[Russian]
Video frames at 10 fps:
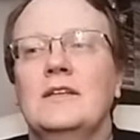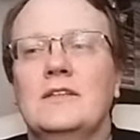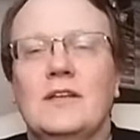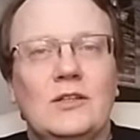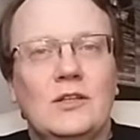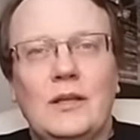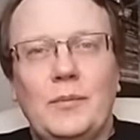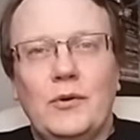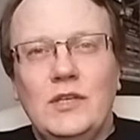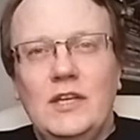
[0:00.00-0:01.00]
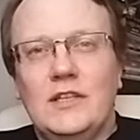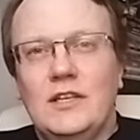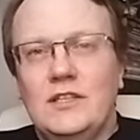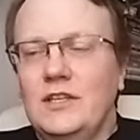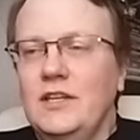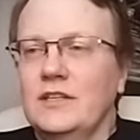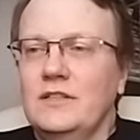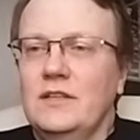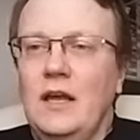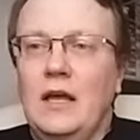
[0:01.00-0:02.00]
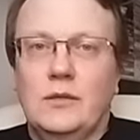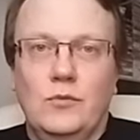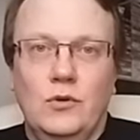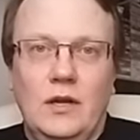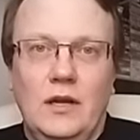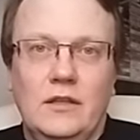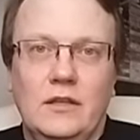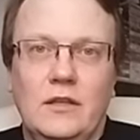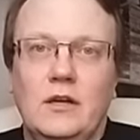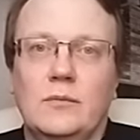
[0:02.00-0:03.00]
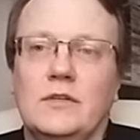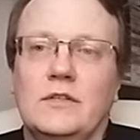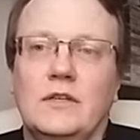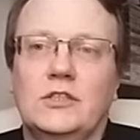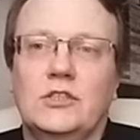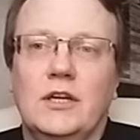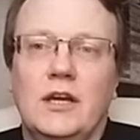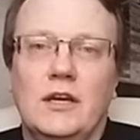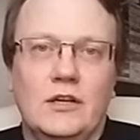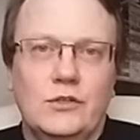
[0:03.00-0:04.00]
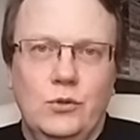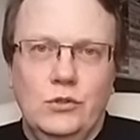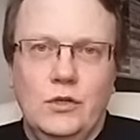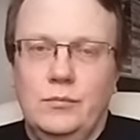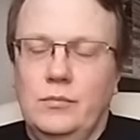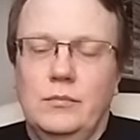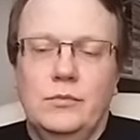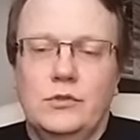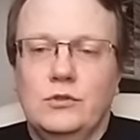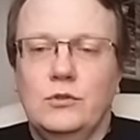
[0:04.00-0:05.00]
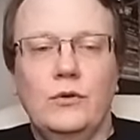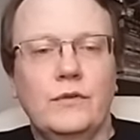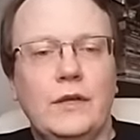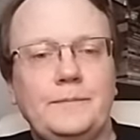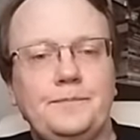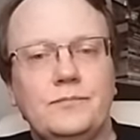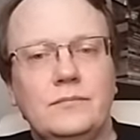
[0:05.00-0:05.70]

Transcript: сразу дополнительно интересно, а тем более Анна де Армас, она же такая красотка, безусловная,